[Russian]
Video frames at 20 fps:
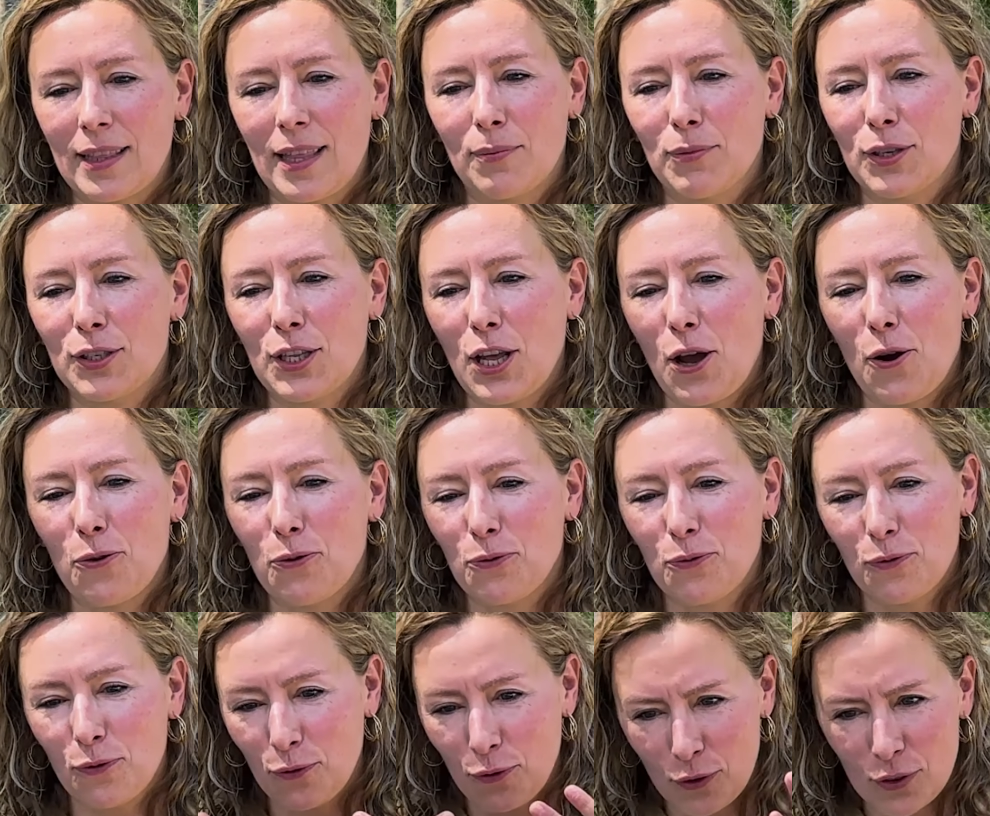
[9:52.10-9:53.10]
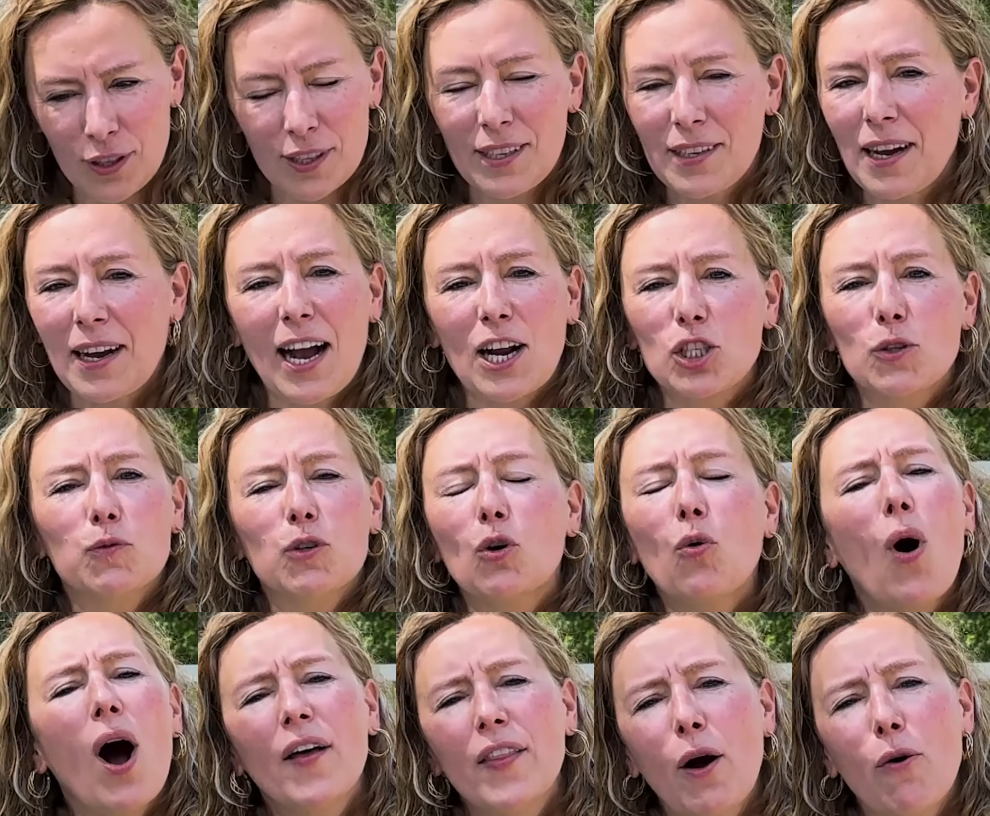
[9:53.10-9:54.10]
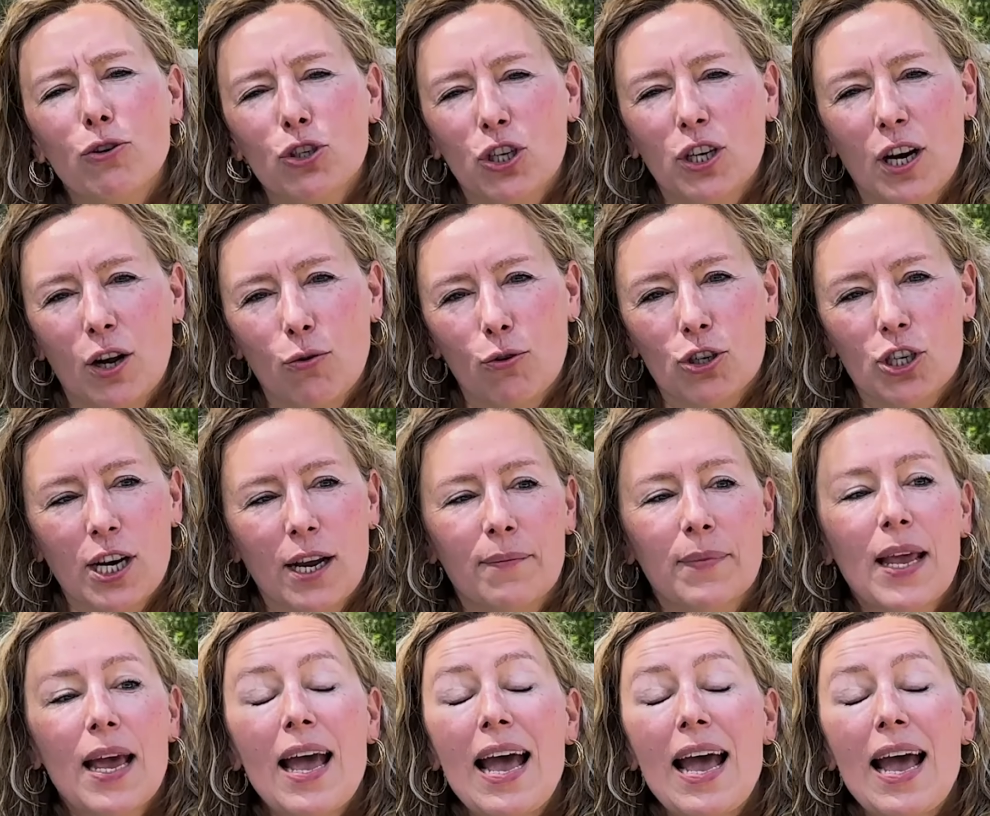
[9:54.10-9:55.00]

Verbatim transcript: там, не знаю, на каждом шагу, она очень хорошая.